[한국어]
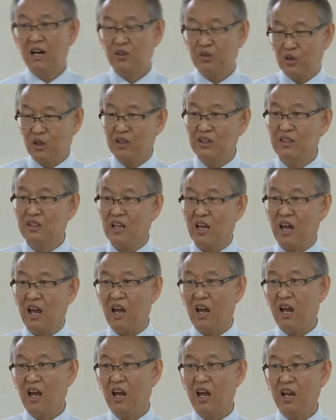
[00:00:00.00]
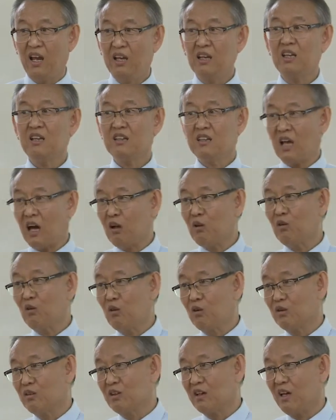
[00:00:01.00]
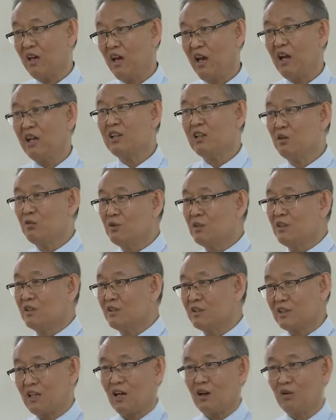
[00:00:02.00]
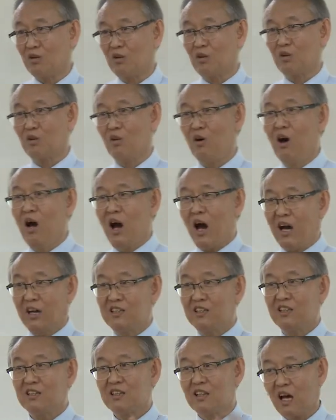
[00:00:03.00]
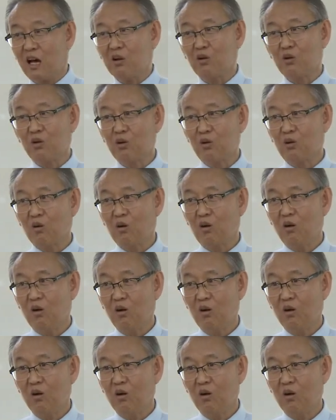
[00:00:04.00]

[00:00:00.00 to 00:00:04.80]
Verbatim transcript: 되는데 이게 따로 노는 거예요. 액티브 러닝 따로 놀고 IT 따로 놀고